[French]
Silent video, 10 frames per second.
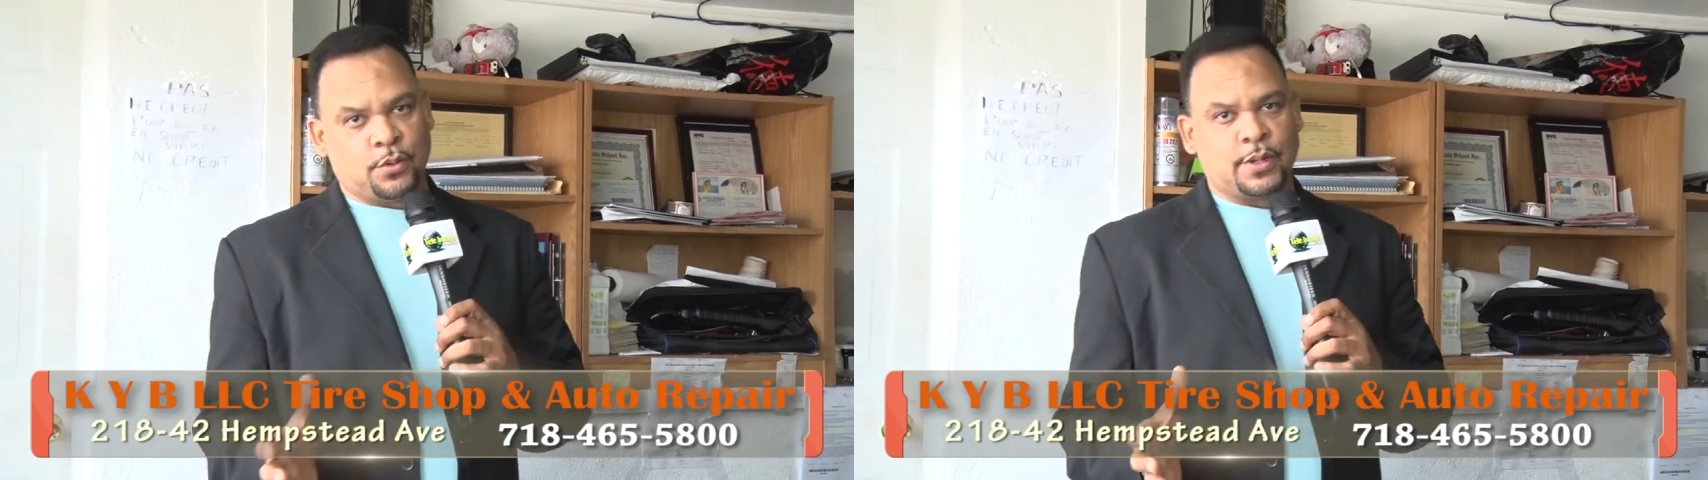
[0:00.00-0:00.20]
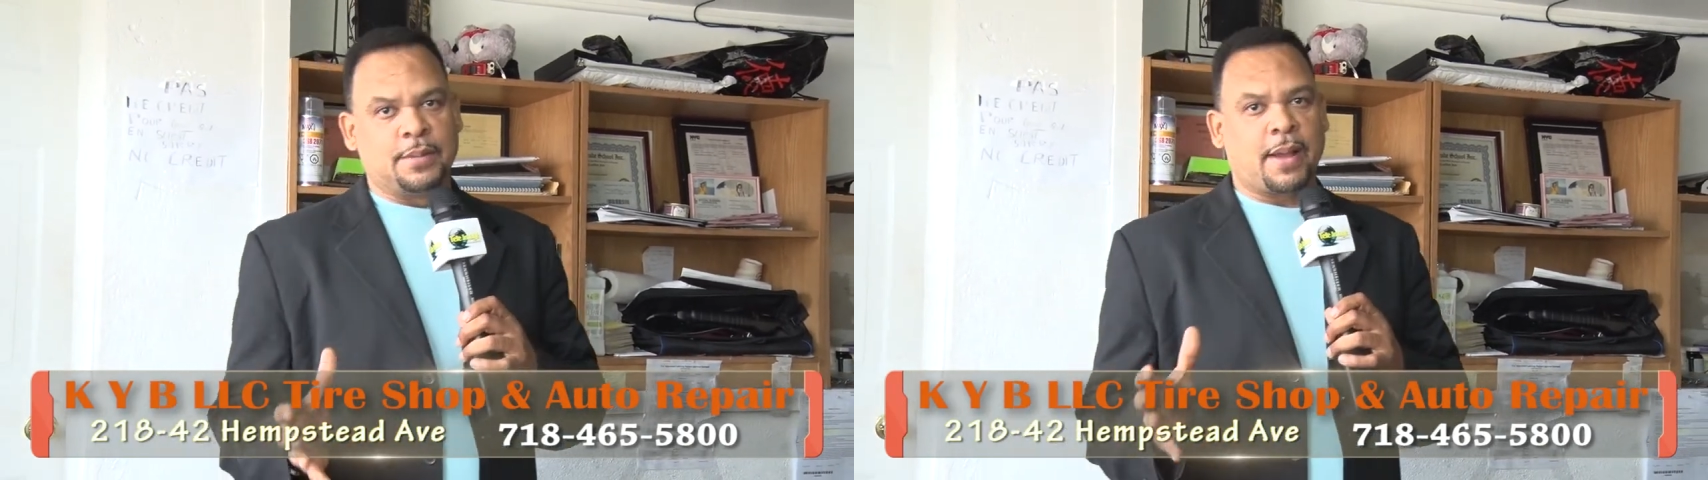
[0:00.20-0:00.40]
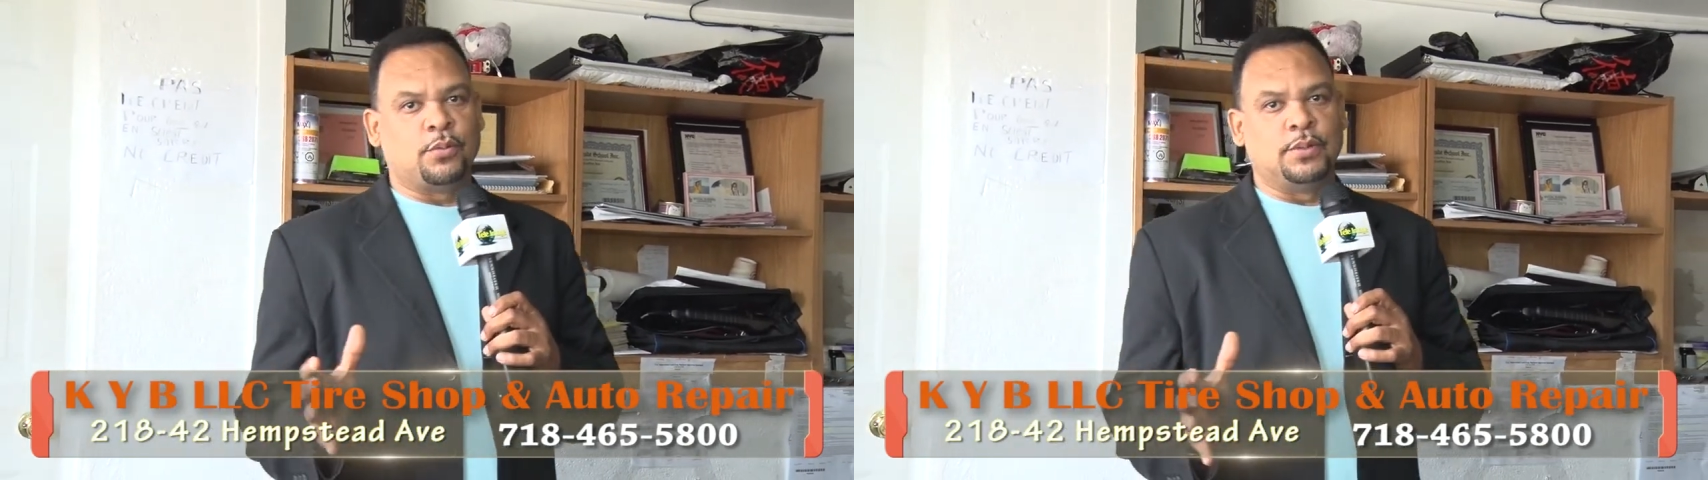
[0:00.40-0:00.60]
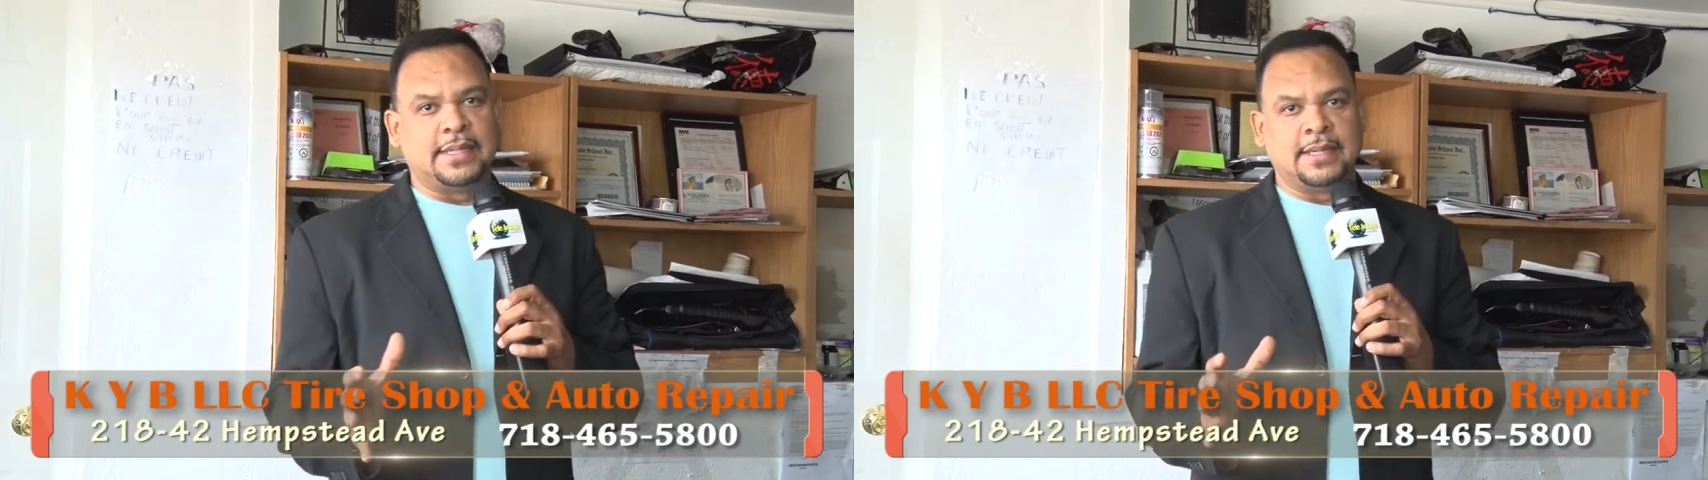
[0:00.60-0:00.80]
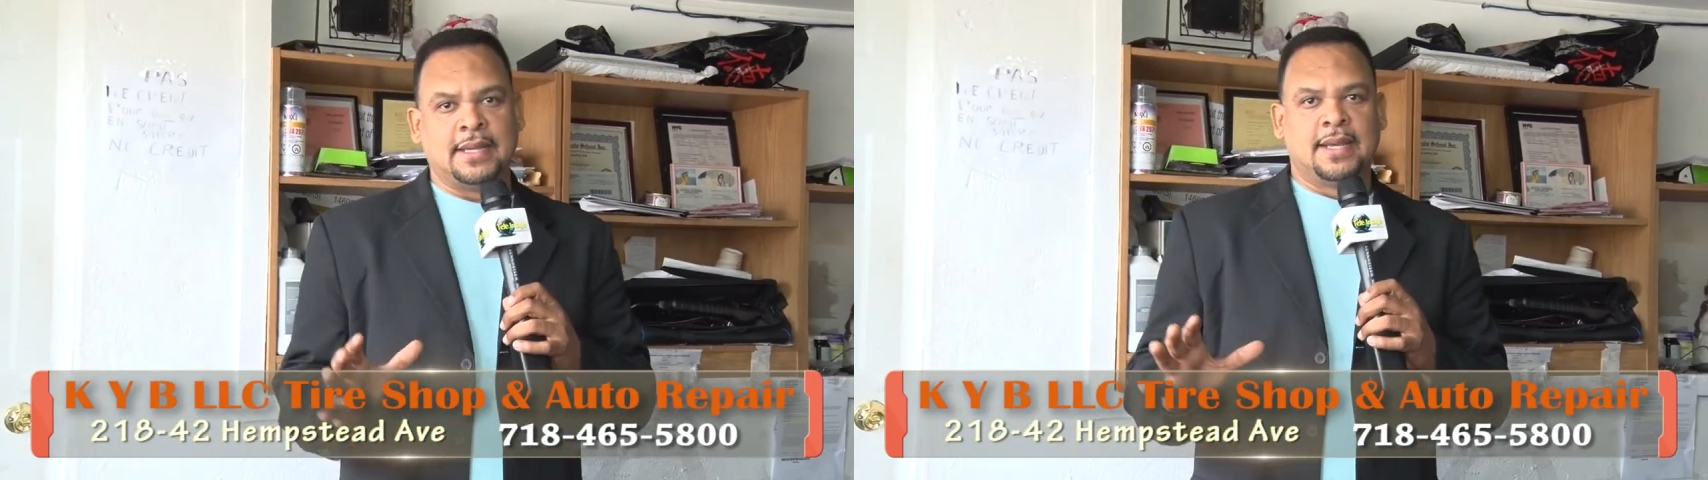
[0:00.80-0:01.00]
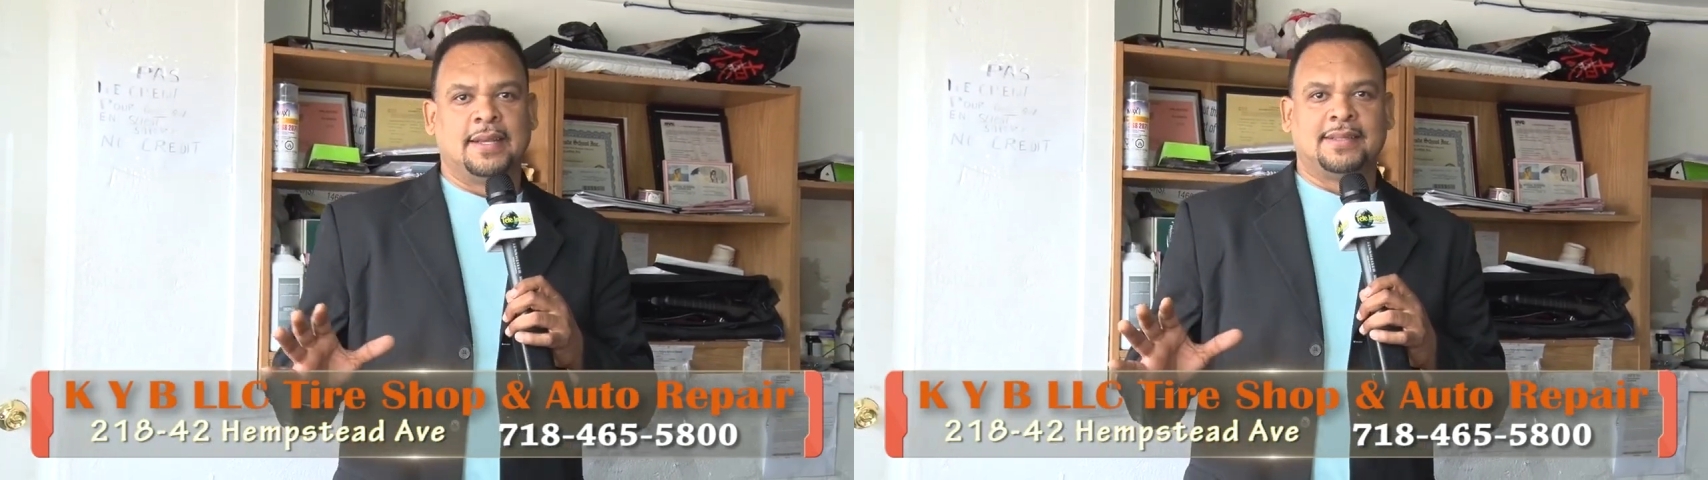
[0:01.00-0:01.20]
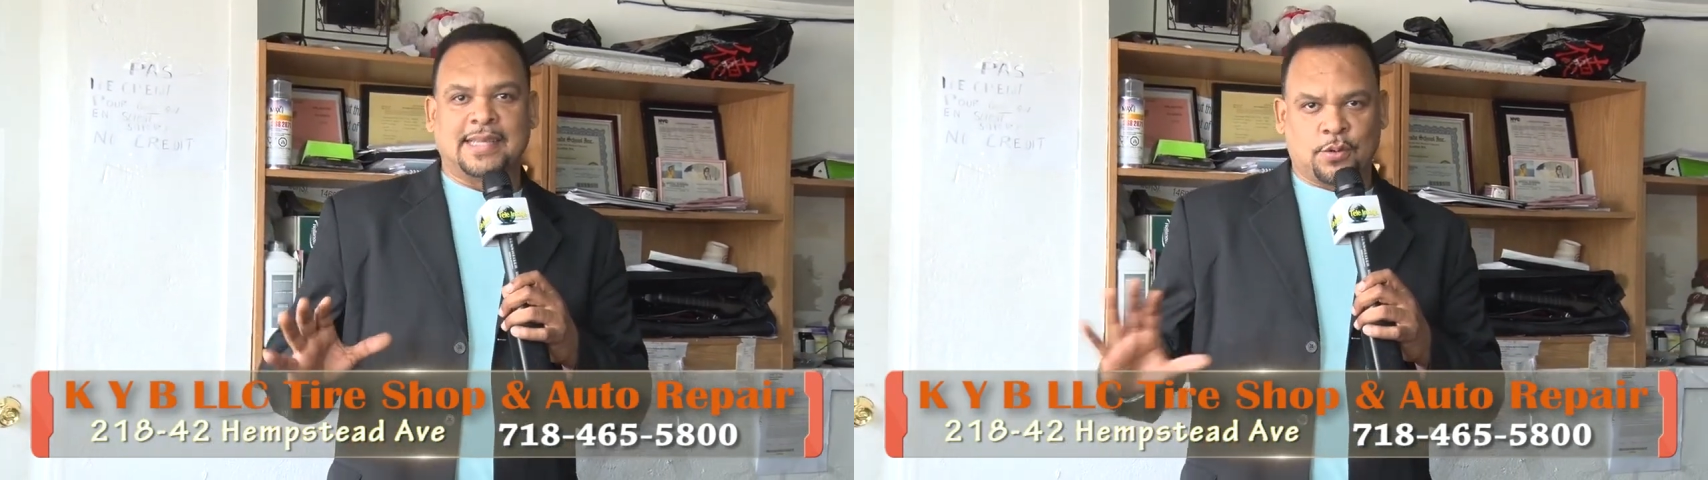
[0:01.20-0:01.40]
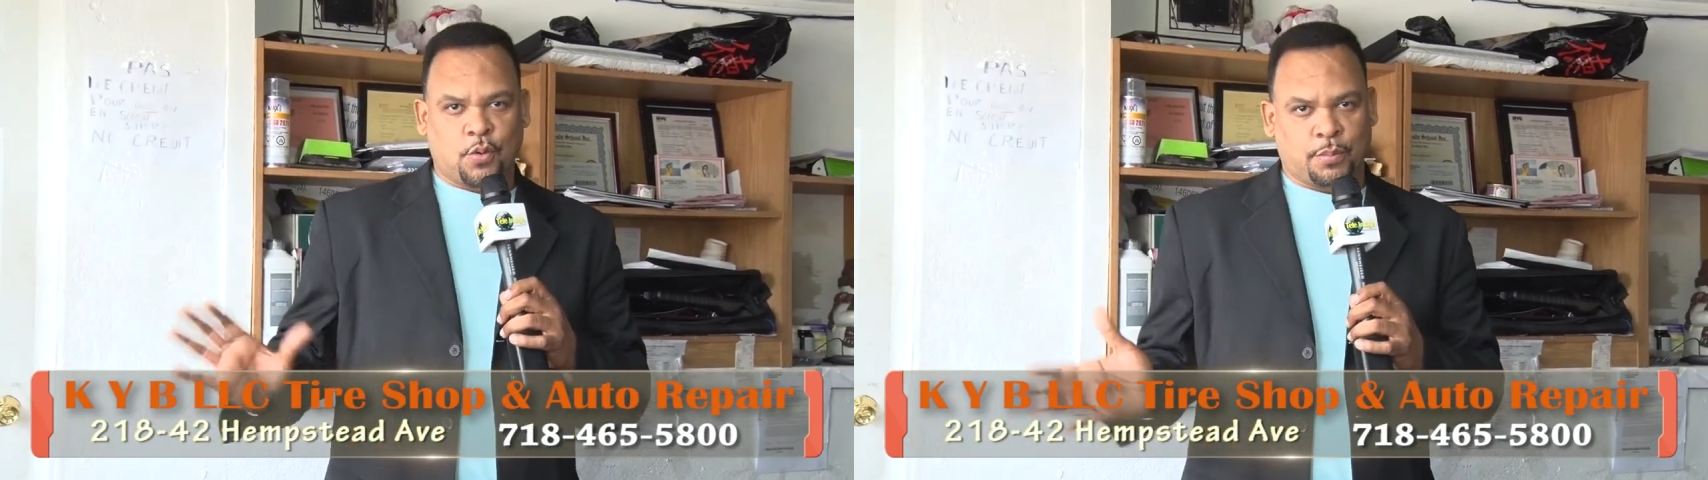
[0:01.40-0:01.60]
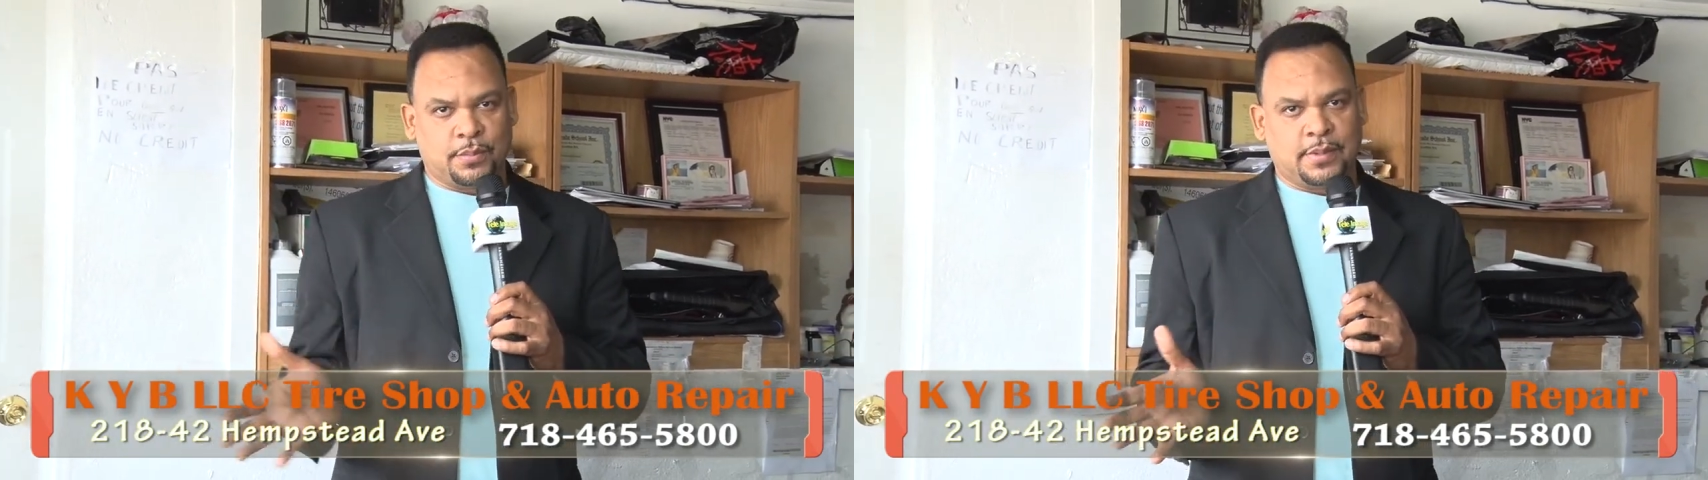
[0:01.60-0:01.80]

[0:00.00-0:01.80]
nous, qui pas coûté 5 cobs.